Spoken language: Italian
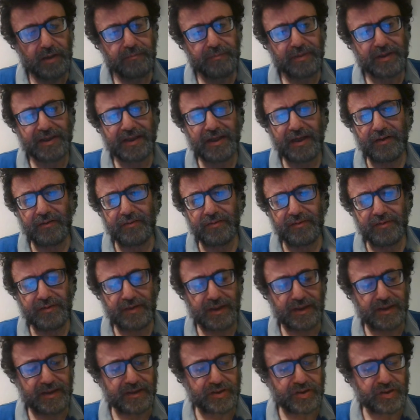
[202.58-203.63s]
perché è
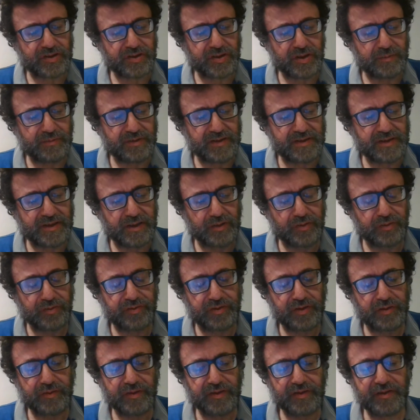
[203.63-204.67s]
una recensione
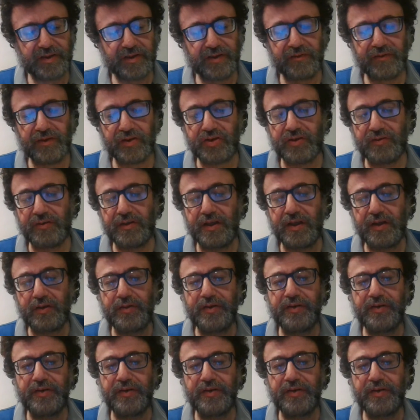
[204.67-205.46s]
misteriosa questa, vi faccio vedere